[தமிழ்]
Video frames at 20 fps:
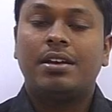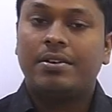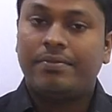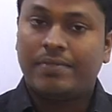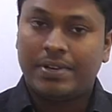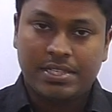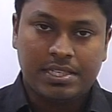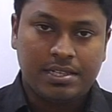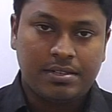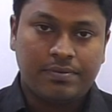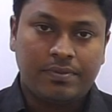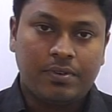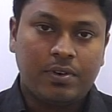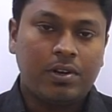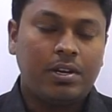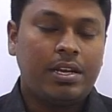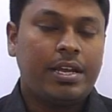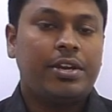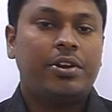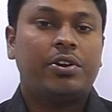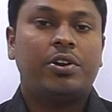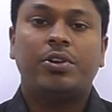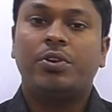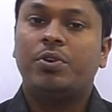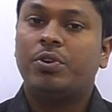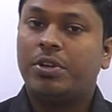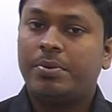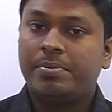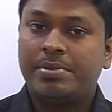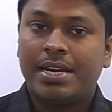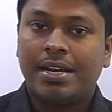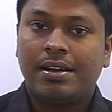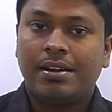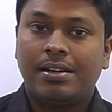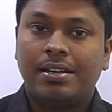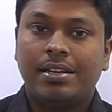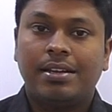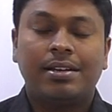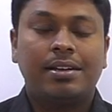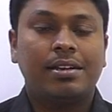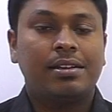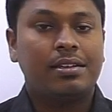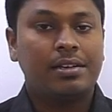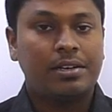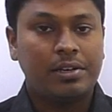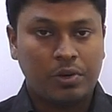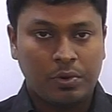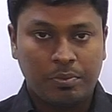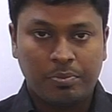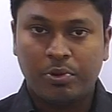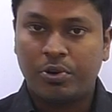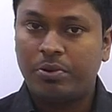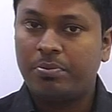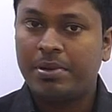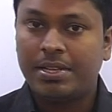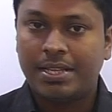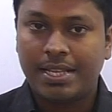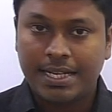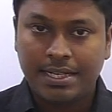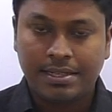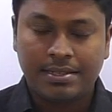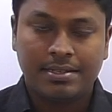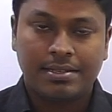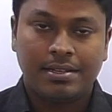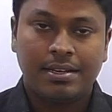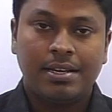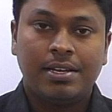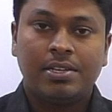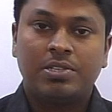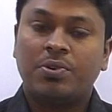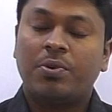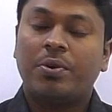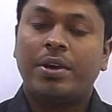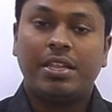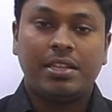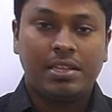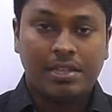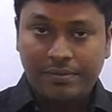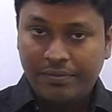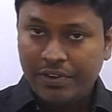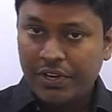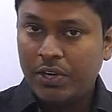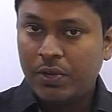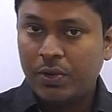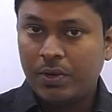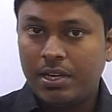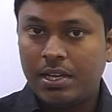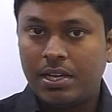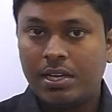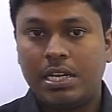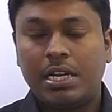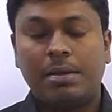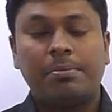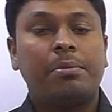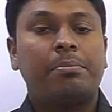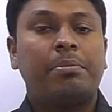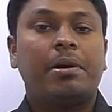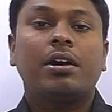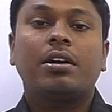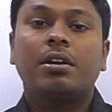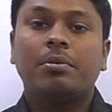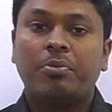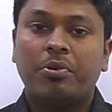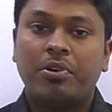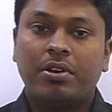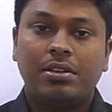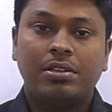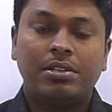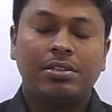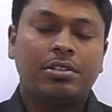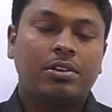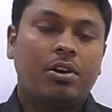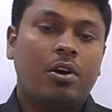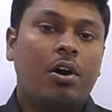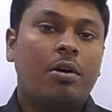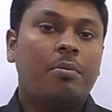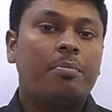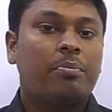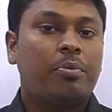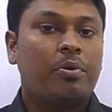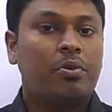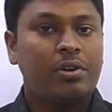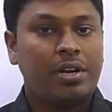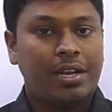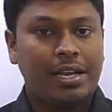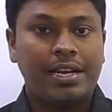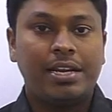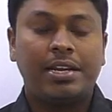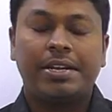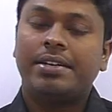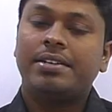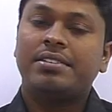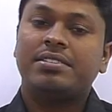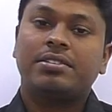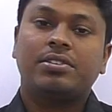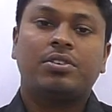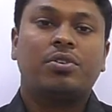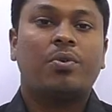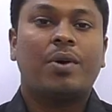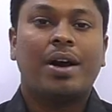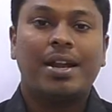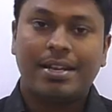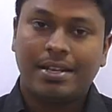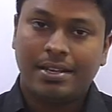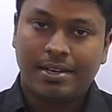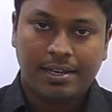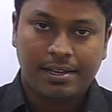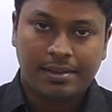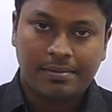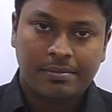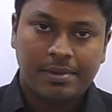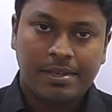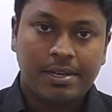ஃபஸ்ட் ஆஃப் ஆல் என்னோடய யூடியூப் சேனலில் இருக்கிறதுக்கு ரொம்ப ரொம்ப தேங்க்ஸ் ஸோ இந்த வீடியோவில் நம்ம பார்க்க போகிறது காம்பவுண்ட் இன்ட்ரெஸ்ட் குவார்ட்டர்லி